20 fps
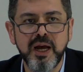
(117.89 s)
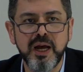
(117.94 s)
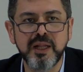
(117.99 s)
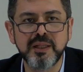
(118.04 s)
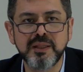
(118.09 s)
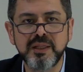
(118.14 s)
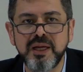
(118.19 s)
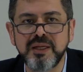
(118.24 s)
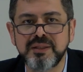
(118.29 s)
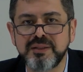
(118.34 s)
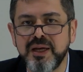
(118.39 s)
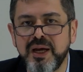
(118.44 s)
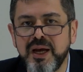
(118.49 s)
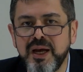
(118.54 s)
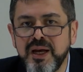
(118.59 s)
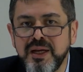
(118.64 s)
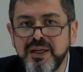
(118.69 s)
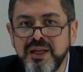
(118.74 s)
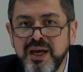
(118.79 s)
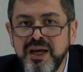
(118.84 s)
Allah
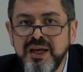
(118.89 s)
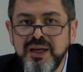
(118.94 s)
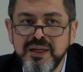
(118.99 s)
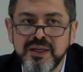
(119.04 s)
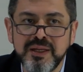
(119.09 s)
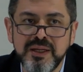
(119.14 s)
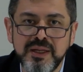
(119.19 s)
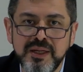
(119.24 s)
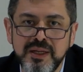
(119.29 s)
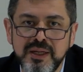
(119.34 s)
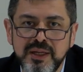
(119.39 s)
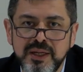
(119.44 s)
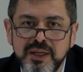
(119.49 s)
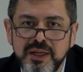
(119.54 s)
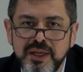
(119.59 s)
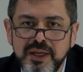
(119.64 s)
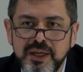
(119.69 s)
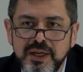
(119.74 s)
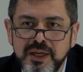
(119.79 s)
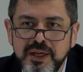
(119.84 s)
Teala
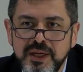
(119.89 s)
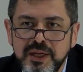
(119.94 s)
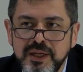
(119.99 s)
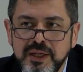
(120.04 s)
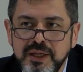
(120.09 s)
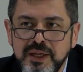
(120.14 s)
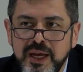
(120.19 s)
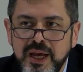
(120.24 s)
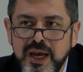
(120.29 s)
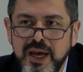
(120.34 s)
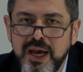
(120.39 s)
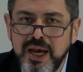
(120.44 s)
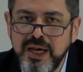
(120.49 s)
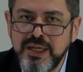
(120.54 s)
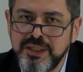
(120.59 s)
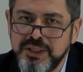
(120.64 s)
her